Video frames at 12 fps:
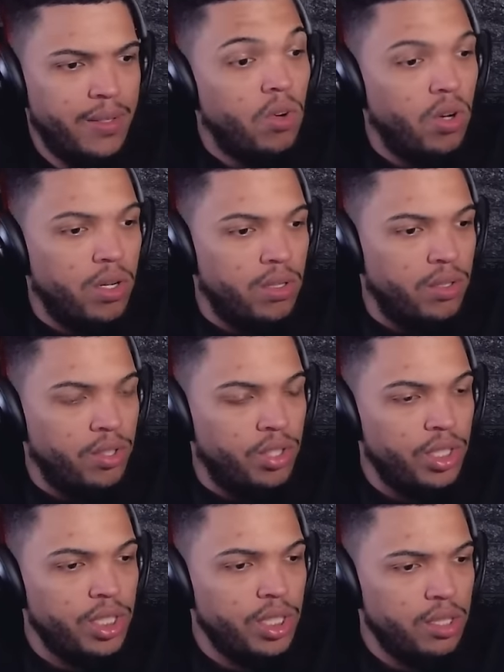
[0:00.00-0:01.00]
Pô, o
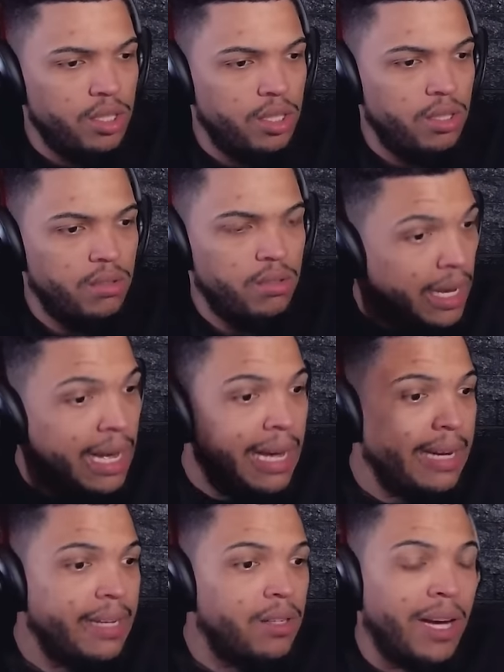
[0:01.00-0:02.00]
Edith,
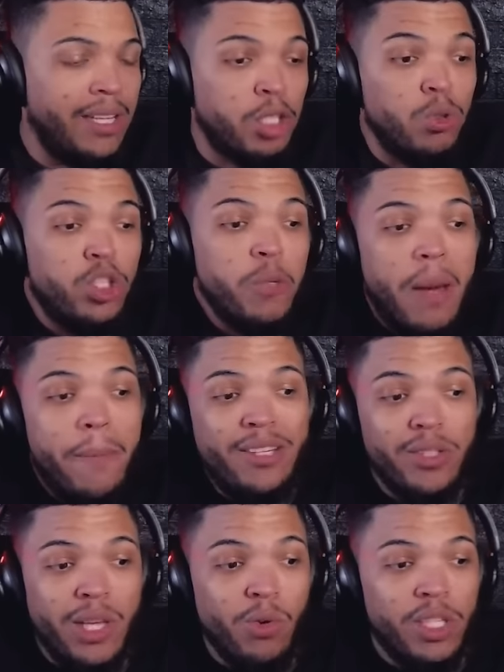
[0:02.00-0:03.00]
cara, acho que
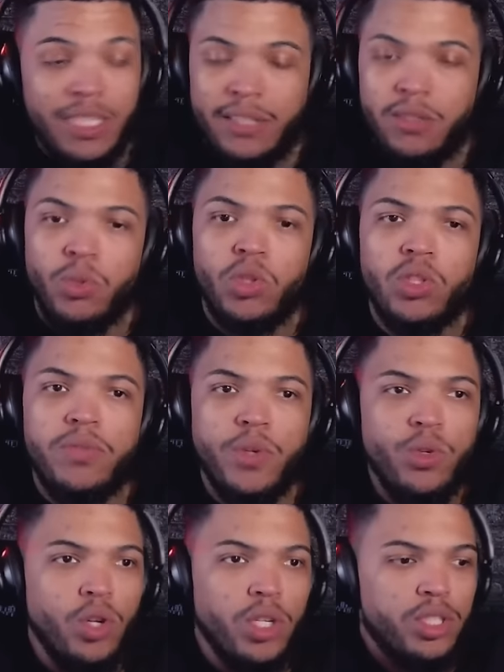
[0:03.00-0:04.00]
ultimamente eu tenho gostado muito de ver
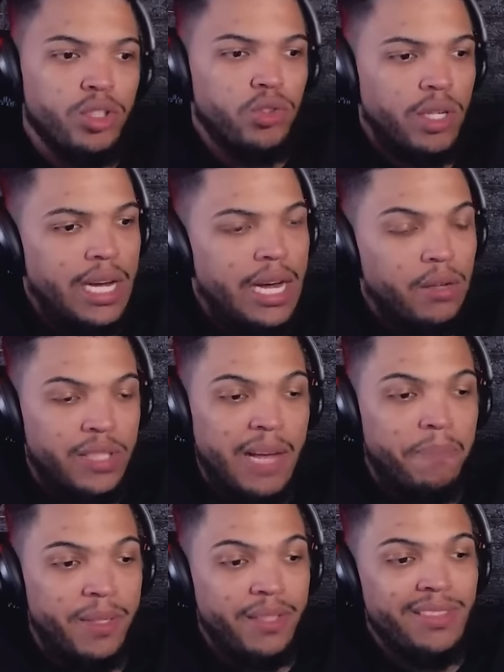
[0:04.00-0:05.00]
o Jokic jogar, eu
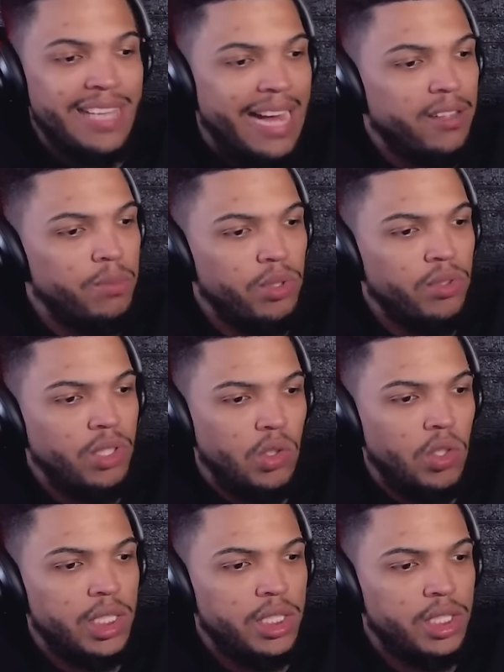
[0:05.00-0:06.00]
tenho apreciado muito o
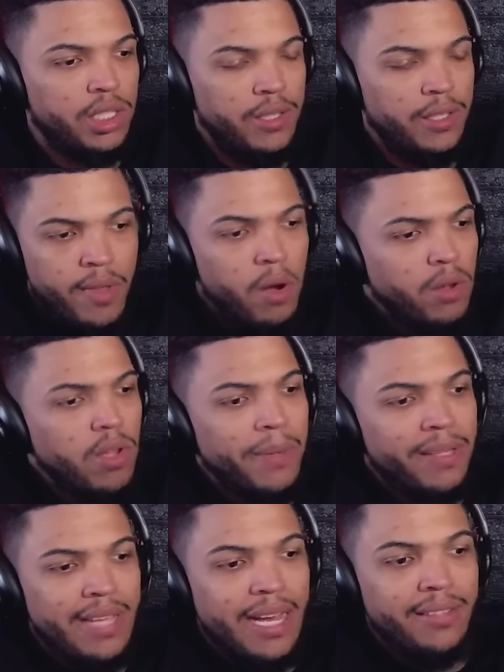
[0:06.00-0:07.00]
Jokic. Não que eu não
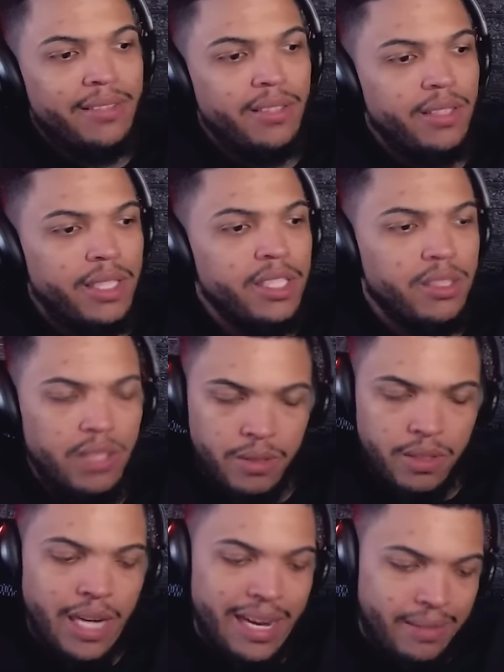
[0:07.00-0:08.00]
apreciasse antes, eu
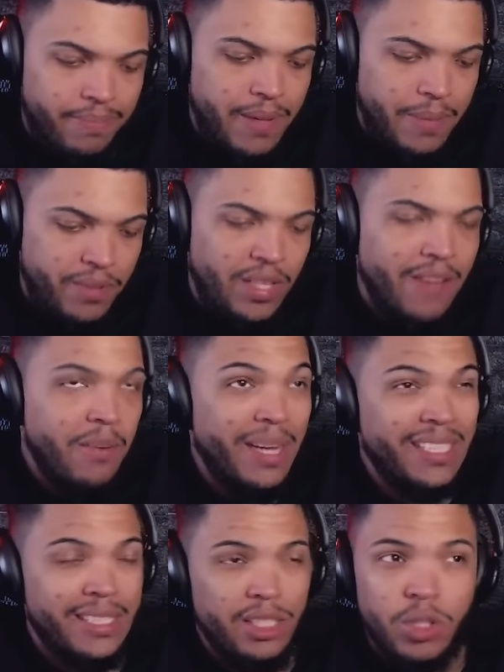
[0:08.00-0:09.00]
já apreciava
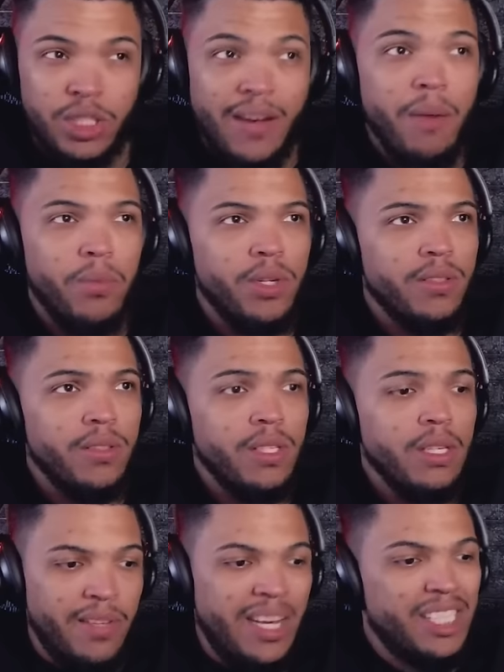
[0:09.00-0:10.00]
bastante, gostava muito,
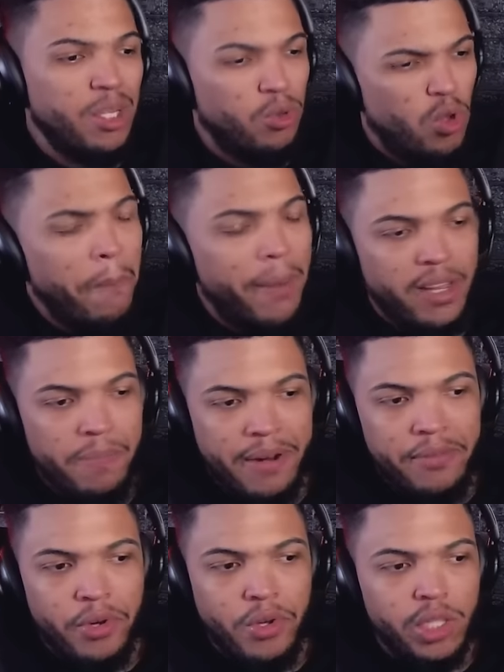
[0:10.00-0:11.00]
mas acho que eu tô parando
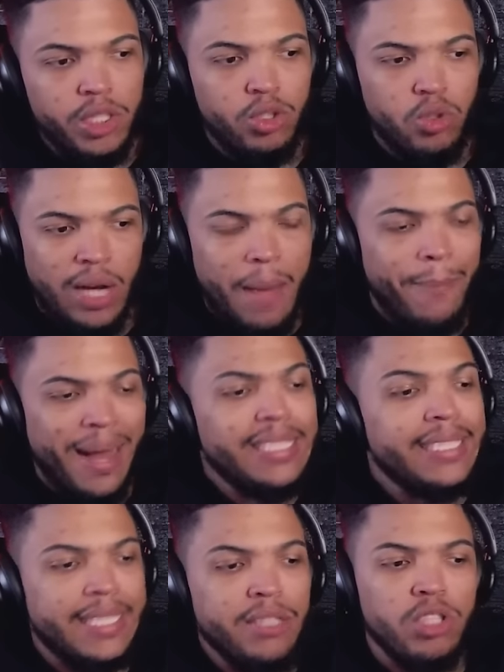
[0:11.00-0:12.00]
para ver o Jokic jogar
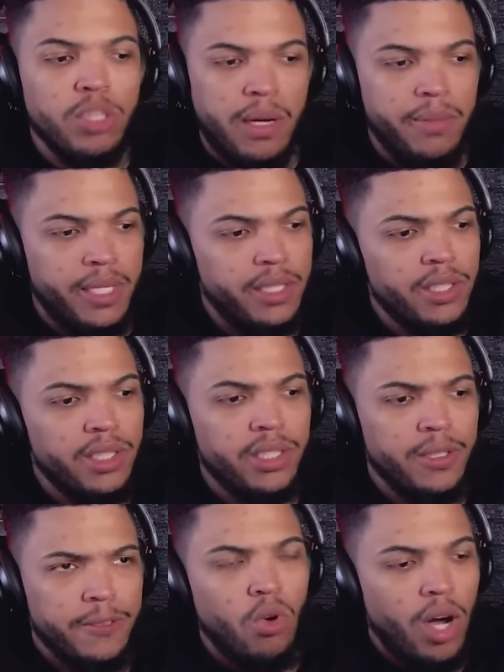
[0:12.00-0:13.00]
bastante
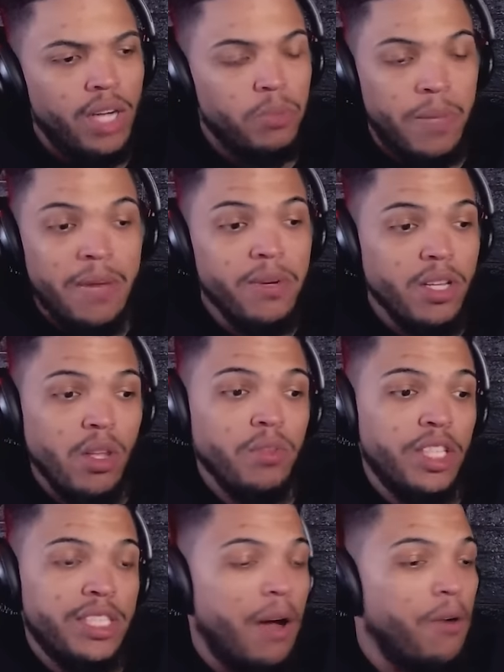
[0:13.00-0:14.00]
ultimamente. Gosto, mesmo que não
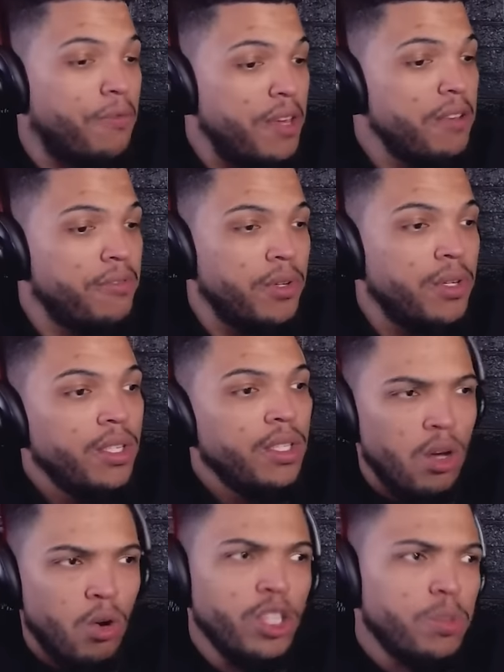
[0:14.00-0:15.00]
seja ao vivo,
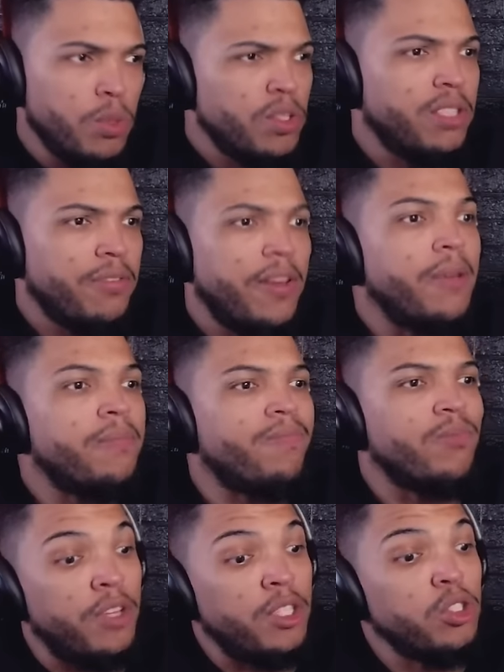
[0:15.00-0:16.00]
eu gosto muito de ver
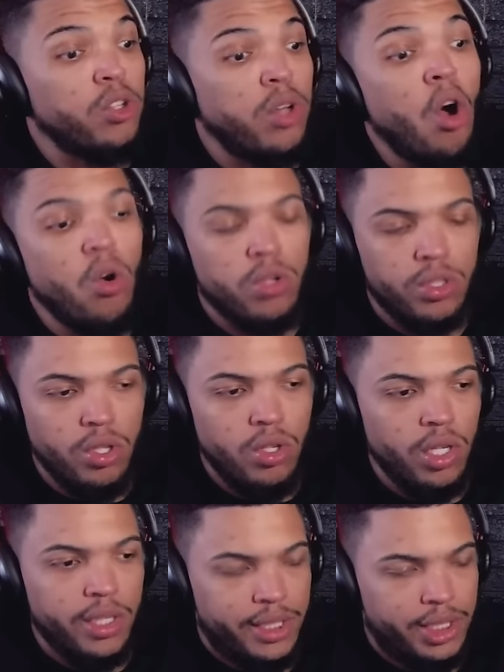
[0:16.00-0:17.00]
vídeos longos do
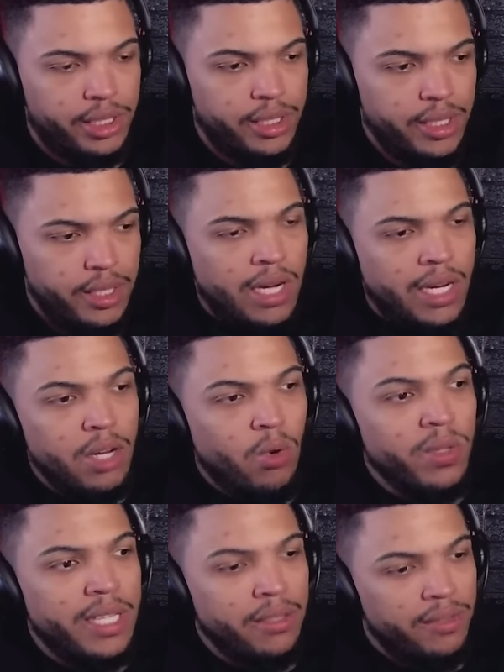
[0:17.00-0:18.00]
Jokic, aquele
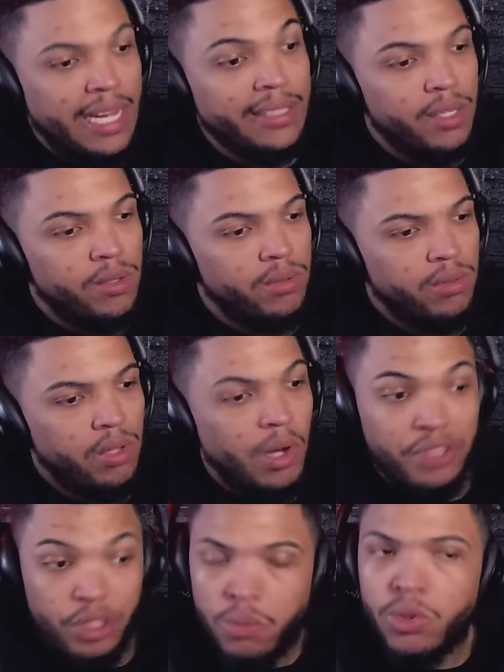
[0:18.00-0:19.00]
condensadão. Eu
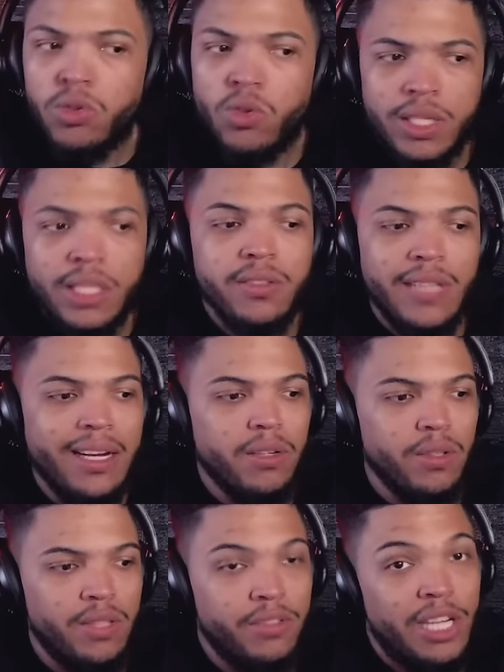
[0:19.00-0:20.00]
assisto muito condensado,
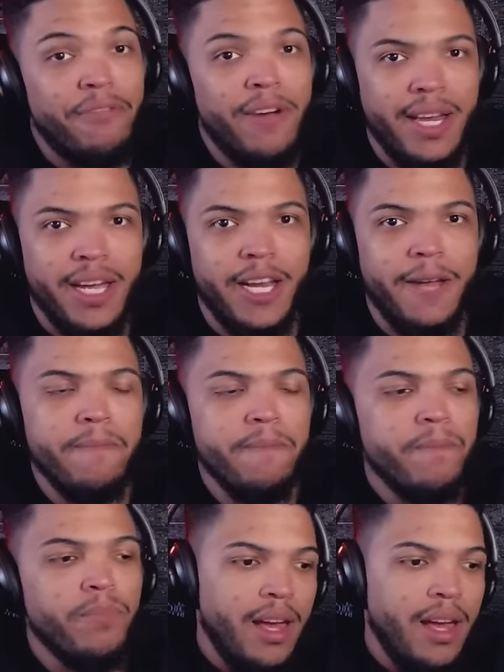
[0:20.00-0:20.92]
inclusive, já falei, né?